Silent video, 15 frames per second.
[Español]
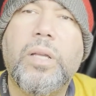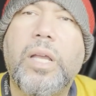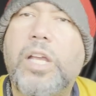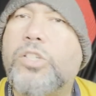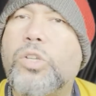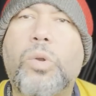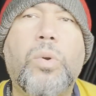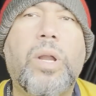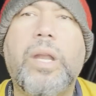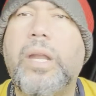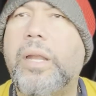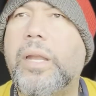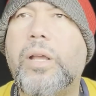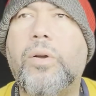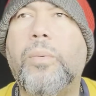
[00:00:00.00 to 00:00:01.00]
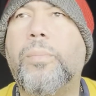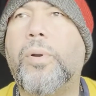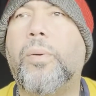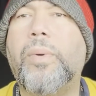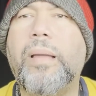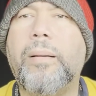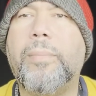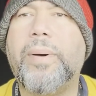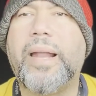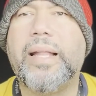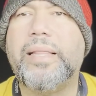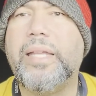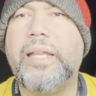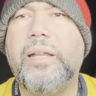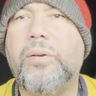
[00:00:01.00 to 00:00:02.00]
Eso no es ningún problema para
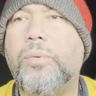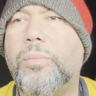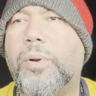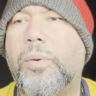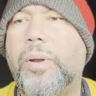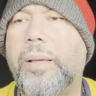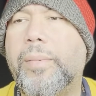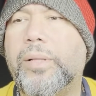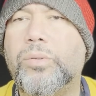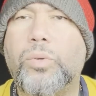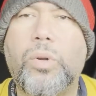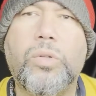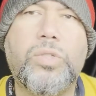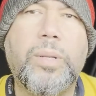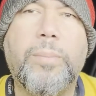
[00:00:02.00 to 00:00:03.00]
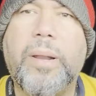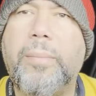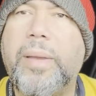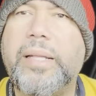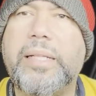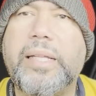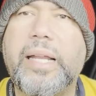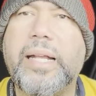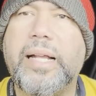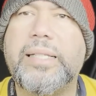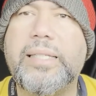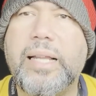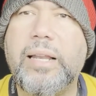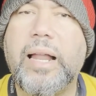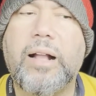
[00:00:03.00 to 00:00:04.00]
ti, ningún problema. Tú simplemente tienes que
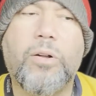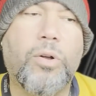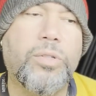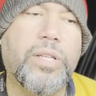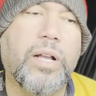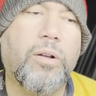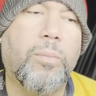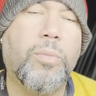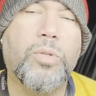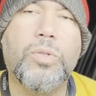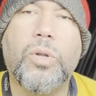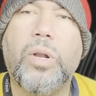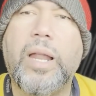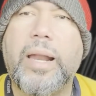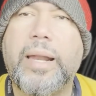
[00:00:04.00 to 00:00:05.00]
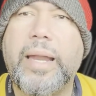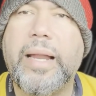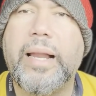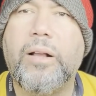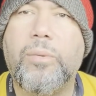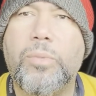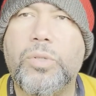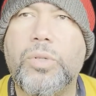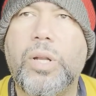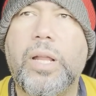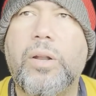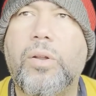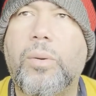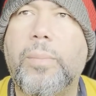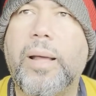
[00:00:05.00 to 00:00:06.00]
hacer las cosas como son las reglas, como son las
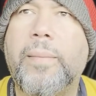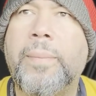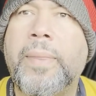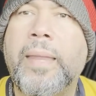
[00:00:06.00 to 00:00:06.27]
normas